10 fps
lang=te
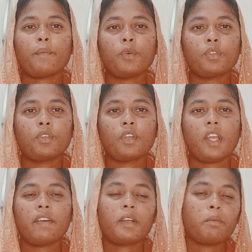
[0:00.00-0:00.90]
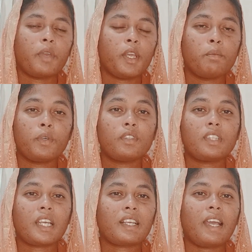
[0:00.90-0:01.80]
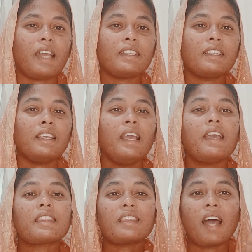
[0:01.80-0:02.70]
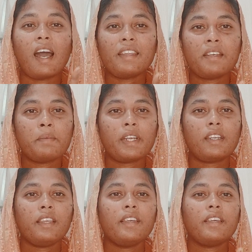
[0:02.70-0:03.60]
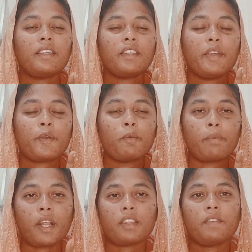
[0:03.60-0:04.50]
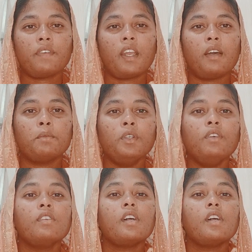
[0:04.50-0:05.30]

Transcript: పొందుకునేవారు మేలు పొందుతారు కానీ దానిని బట్టి నీకు ప్రతిఫలము